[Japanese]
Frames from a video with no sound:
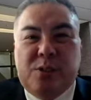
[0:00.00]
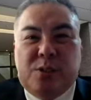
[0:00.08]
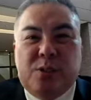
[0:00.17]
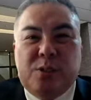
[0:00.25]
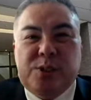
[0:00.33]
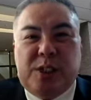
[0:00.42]

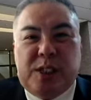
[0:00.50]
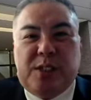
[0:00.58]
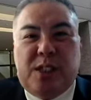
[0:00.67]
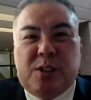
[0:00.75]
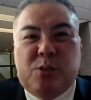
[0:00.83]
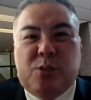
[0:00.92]
この人だっ
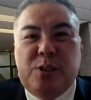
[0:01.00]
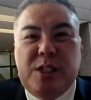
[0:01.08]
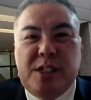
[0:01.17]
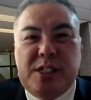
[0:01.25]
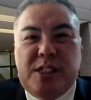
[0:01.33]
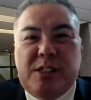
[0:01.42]
たらこういう
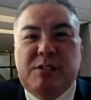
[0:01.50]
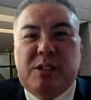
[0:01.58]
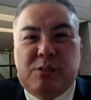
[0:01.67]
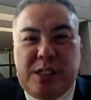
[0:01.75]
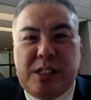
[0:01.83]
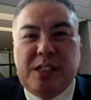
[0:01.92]
演技でき
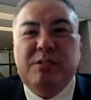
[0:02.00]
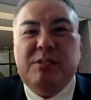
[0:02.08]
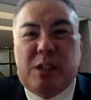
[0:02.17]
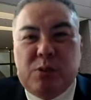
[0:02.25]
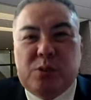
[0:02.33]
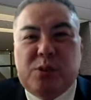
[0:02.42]
るできる
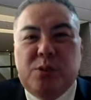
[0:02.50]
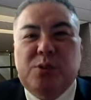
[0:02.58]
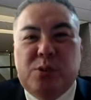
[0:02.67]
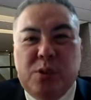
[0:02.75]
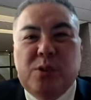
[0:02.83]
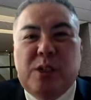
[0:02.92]
だろうというこ
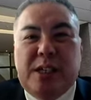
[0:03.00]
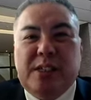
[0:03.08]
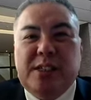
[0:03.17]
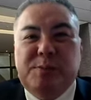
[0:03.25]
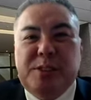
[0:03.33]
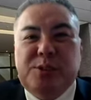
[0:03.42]
とをあら
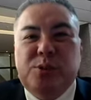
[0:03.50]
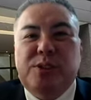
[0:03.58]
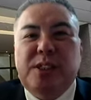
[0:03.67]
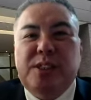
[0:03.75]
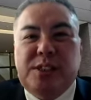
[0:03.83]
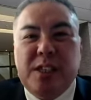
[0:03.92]
かじめ想
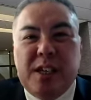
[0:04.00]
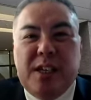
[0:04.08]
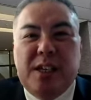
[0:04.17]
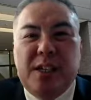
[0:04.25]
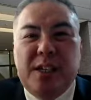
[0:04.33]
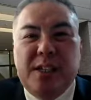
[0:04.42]
定し
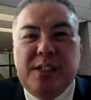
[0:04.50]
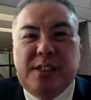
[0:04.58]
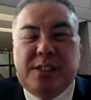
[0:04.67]
て、キャ